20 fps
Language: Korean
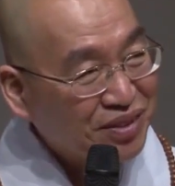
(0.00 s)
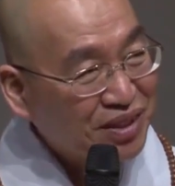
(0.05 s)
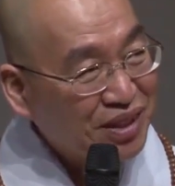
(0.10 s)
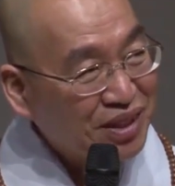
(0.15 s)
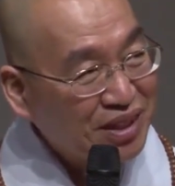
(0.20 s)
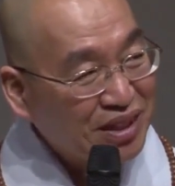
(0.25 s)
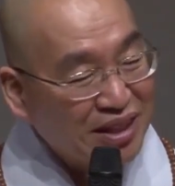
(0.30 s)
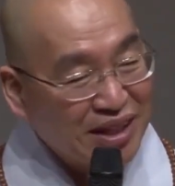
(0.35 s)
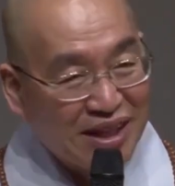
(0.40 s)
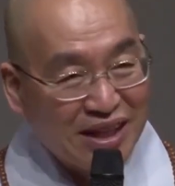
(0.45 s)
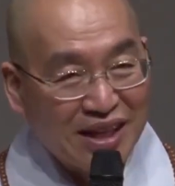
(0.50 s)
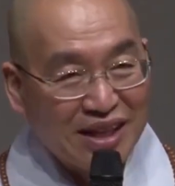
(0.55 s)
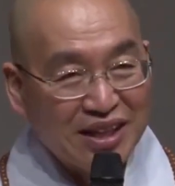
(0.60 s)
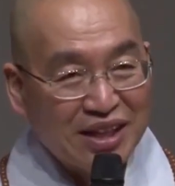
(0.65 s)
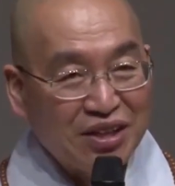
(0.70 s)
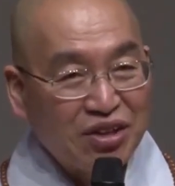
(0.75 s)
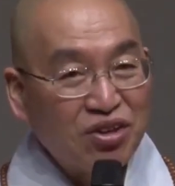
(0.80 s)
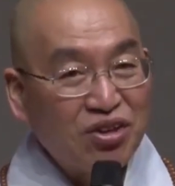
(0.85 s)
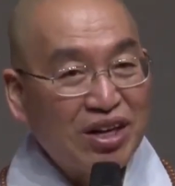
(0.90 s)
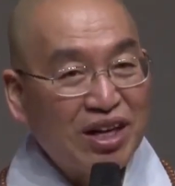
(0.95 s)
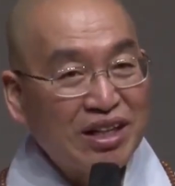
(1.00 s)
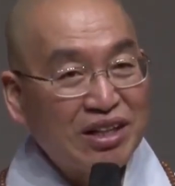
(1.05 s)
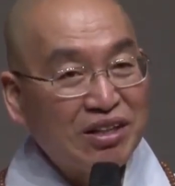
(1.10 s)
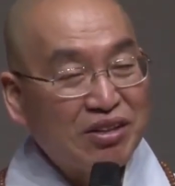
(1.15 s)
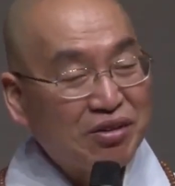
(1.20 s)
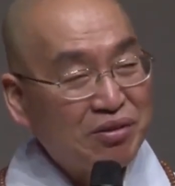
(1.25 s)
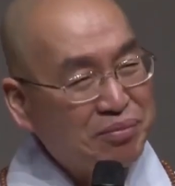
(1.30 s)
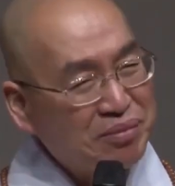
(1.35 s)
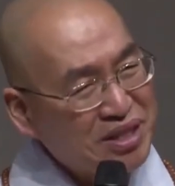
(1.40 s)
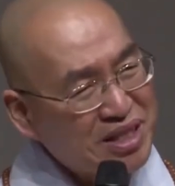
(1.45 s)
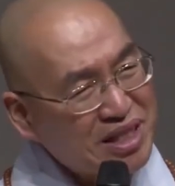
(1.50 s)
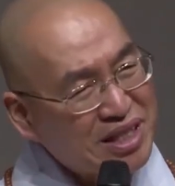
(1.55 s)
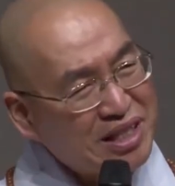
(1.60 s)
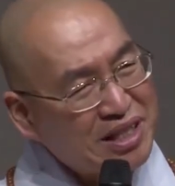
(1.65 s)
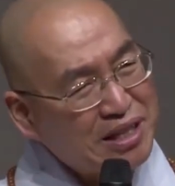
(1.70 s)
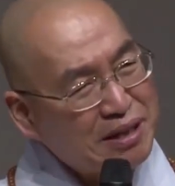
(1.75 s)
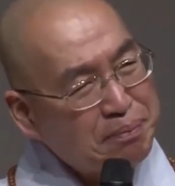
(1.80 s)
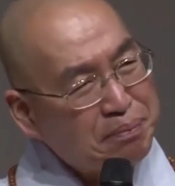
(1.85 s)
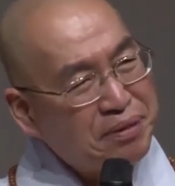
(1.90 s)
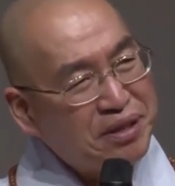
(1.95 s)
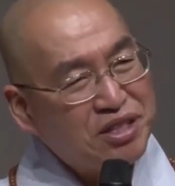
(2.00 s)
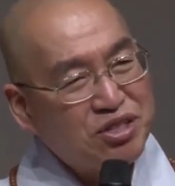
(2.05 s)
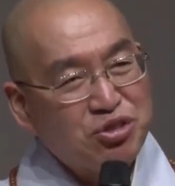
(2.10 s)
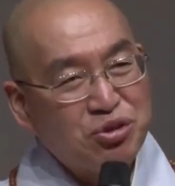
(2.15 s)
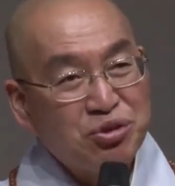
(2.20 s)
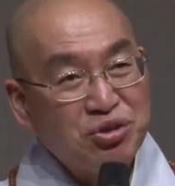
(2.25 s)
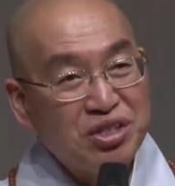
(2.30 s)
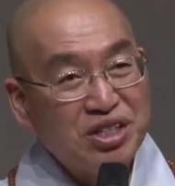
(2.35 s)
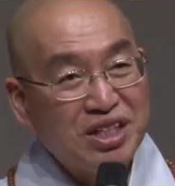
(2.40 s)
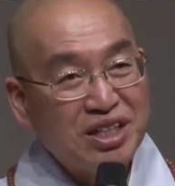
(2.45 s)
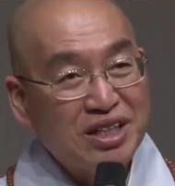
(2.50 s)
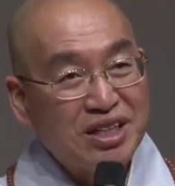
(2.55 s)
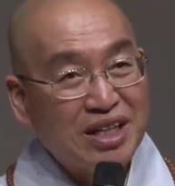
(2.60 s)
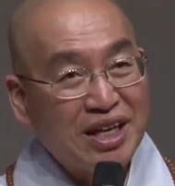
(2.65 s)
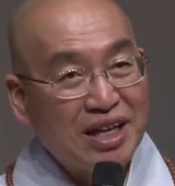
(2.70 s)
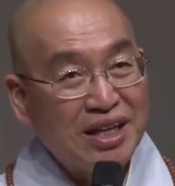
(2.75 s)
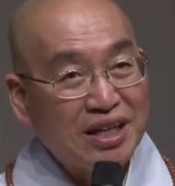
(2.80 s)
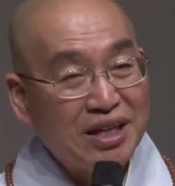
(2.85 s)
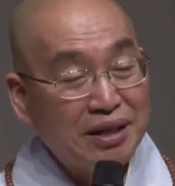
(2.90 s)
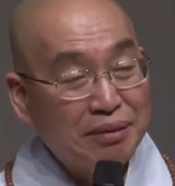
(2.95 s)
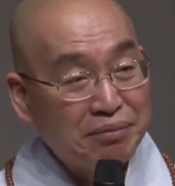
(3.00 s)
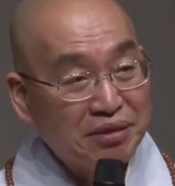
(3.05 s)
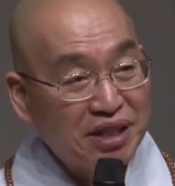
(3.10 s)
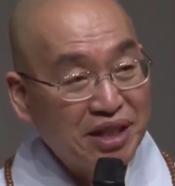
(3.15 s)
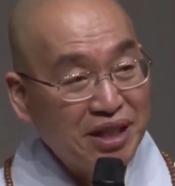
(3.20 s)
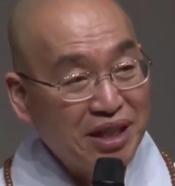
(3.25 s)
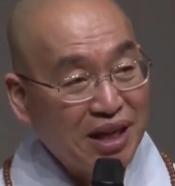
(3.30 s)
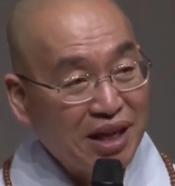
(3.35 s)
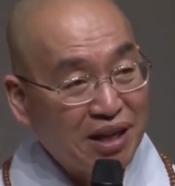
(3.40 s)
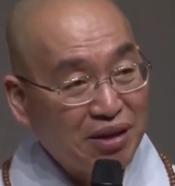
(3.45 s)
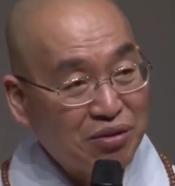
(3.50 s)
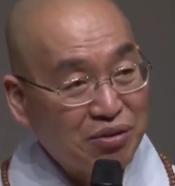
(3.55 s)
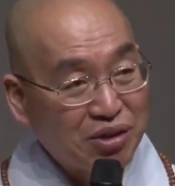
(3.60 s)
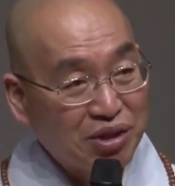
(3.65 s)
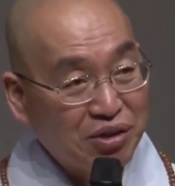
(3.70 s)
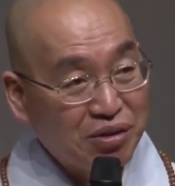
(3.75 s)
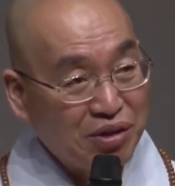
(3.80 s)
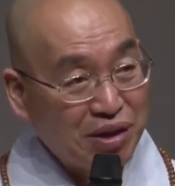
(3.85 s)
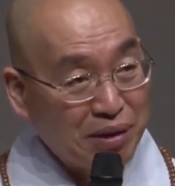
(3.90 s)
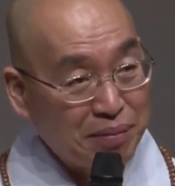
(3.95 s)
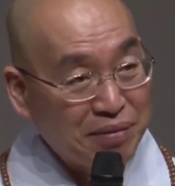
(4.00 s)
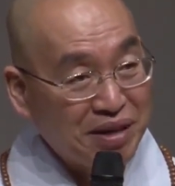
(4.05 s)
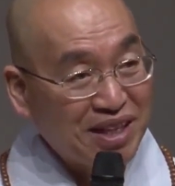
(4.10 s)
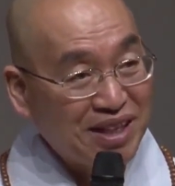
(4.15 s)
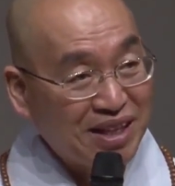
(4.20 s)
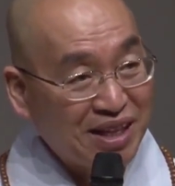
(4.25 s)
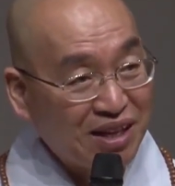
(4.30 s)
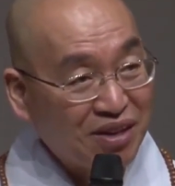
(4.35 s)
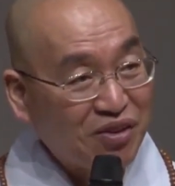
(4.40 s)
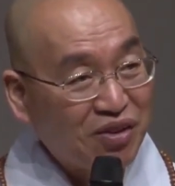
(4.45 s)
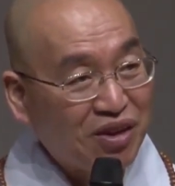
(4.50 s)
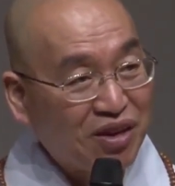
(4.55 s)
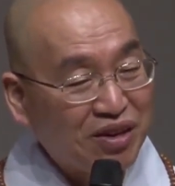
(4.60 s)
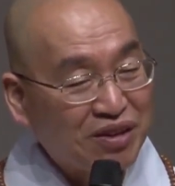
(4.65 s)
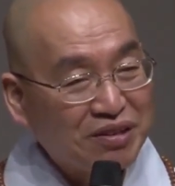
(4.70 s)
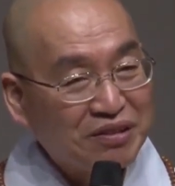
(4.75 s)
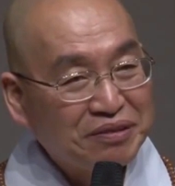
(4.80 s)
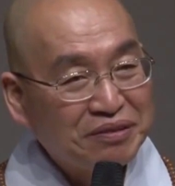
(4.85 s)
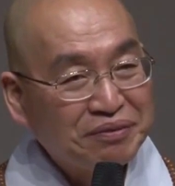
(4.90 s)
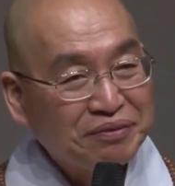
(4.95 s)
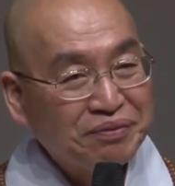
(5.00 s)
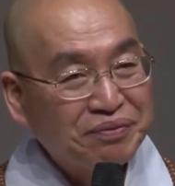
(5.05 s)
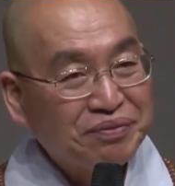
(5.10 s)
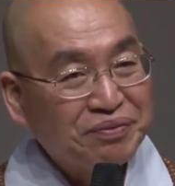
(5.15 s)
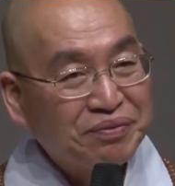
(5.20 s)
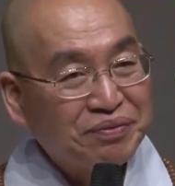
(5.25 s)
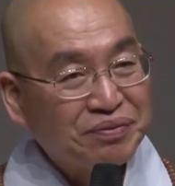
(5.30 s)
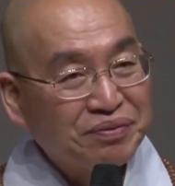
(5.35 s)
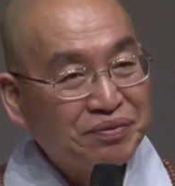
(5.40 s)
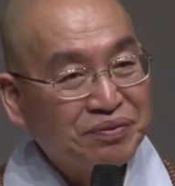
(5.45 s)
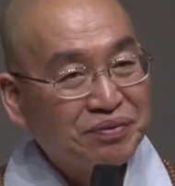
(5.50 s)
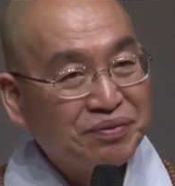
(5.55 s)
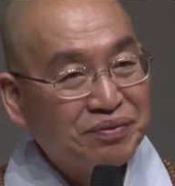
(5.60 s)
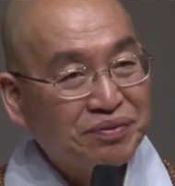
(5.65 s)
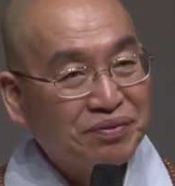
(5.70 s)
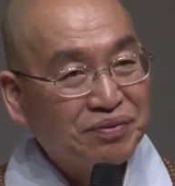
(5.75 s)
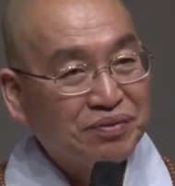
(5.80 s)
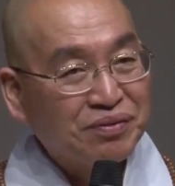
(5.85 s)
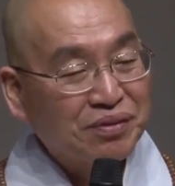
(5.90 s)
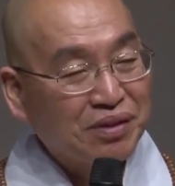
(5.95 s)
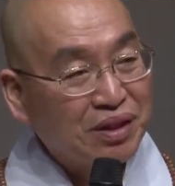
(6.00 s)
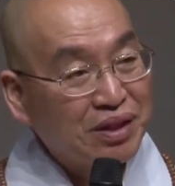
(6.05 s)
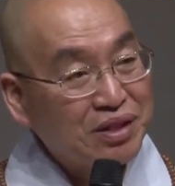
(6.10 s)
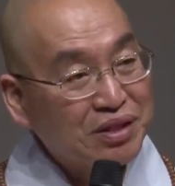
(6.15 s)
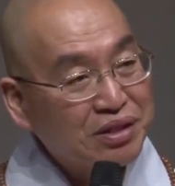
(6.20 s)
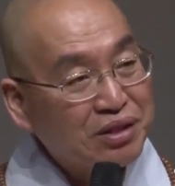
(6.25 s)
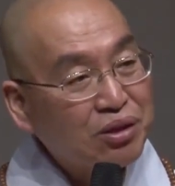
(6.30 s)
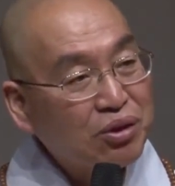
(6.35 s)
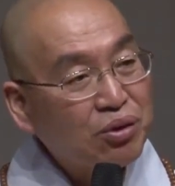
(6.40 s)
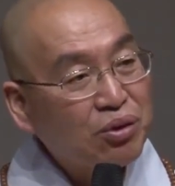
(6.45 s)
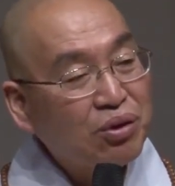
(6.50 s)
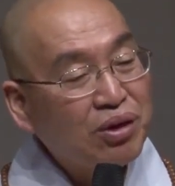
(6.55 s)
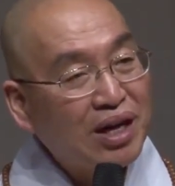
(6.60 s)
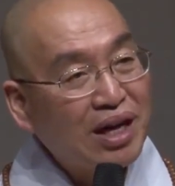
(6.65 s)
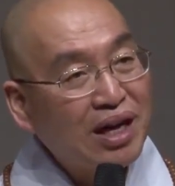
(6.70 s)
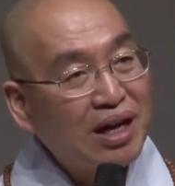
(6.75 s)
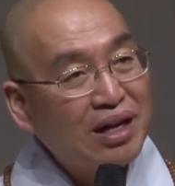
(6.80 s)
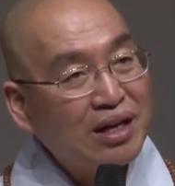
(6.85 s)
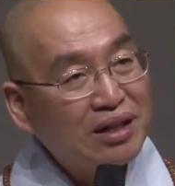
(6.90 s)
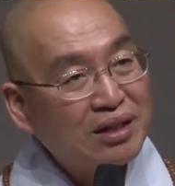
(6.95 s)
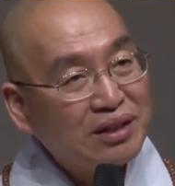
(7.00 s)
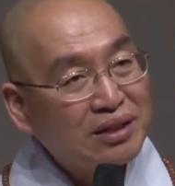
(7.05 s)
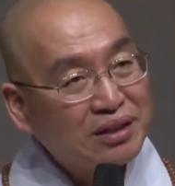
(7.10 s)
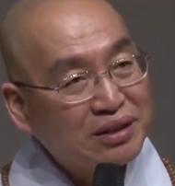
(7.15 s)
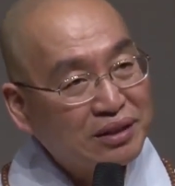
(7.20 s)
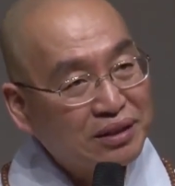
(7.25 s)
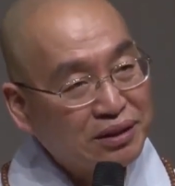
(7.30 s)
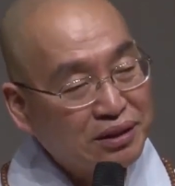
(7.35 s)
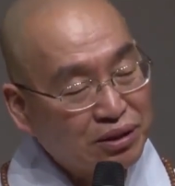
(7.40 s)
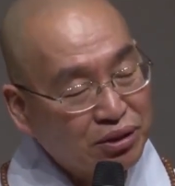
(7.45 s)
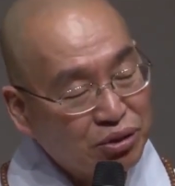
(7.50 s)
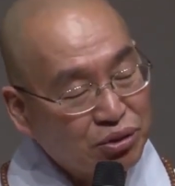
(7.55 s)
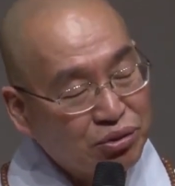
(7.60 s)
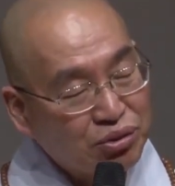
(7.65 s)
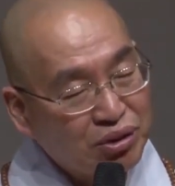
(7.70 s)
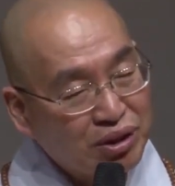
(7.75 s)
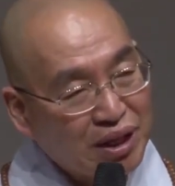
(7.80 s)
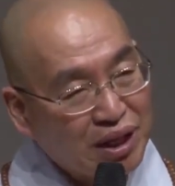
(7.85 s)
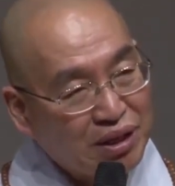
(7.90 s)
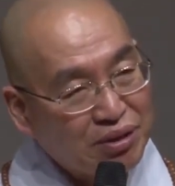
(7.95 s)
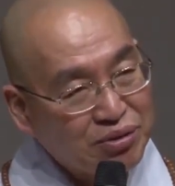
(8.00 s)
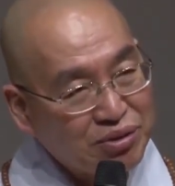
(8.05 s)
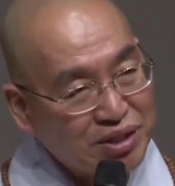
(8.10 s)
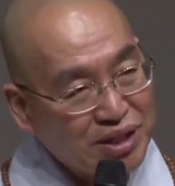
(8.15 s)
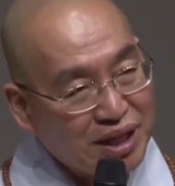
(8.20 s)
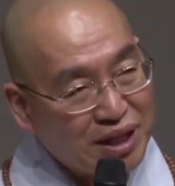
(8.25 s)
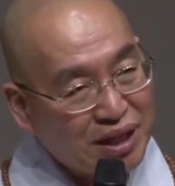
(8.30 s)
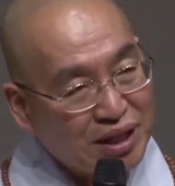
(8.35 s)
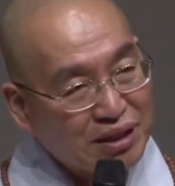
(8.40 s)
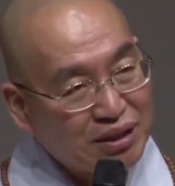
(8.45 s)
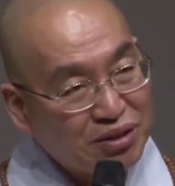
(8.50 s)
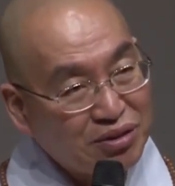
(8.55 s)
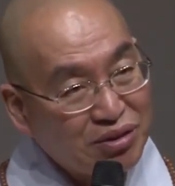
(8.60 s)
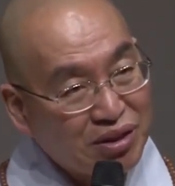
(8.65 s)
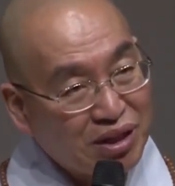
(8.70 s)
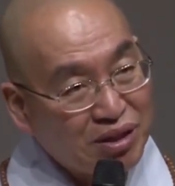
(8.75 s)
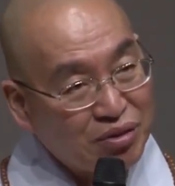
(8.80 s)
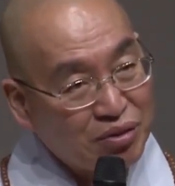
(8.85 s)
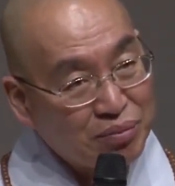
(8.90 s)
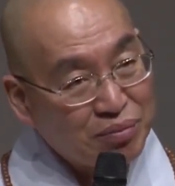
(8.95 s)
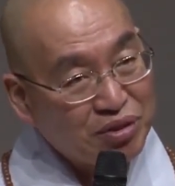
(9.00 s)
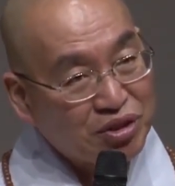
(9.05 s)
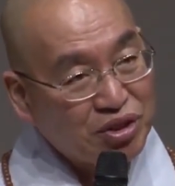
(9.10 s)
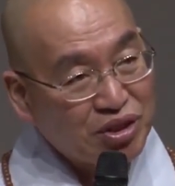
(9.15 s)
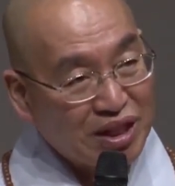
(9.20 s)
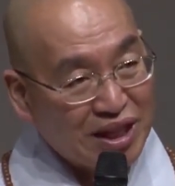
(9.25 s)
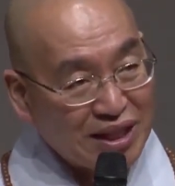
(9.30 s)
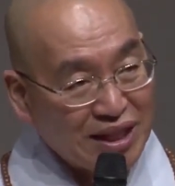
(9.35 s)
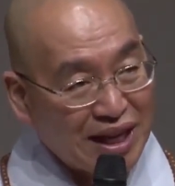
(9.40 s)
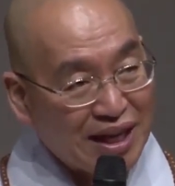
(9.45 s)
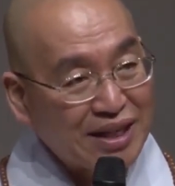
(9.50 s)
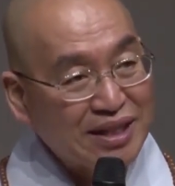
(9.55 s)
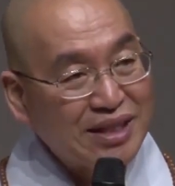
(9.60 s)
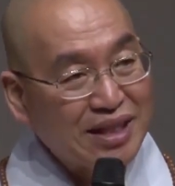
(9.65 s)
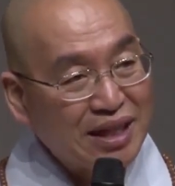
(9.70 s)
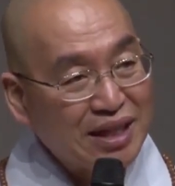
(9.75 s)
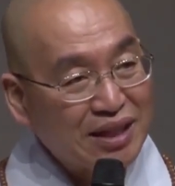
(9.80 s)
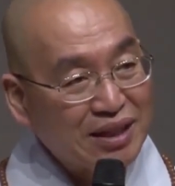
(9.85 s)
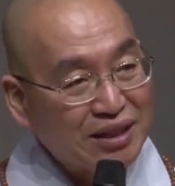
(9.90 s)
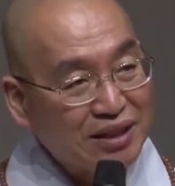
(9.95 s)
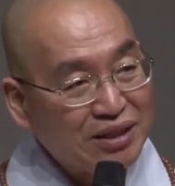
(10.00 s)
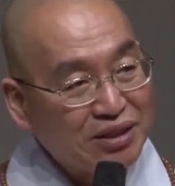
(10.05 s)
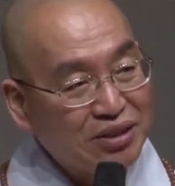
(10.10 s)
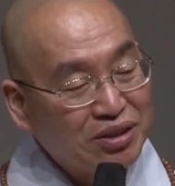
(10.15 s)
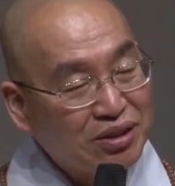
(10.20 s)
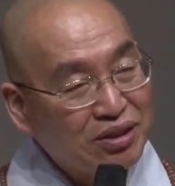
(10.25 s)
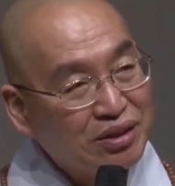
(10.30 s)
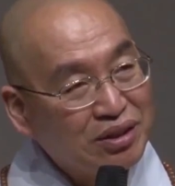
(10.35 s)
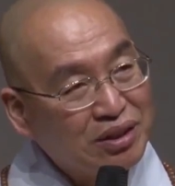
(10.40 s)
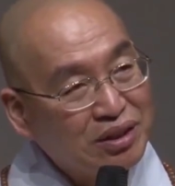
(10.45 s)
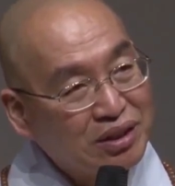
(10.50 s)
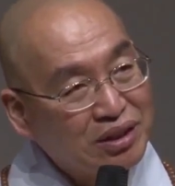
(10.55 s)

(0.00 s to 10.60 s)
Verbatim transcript: 그러니까 결혼한다고 뭐 특별히 좋은 일이 있다 이러면 뭐 기대하고 결혼하면 안 되고 음, 서로가 성격도 다르고 생각도 다르고 뭐도 다 다르잖아 그죠?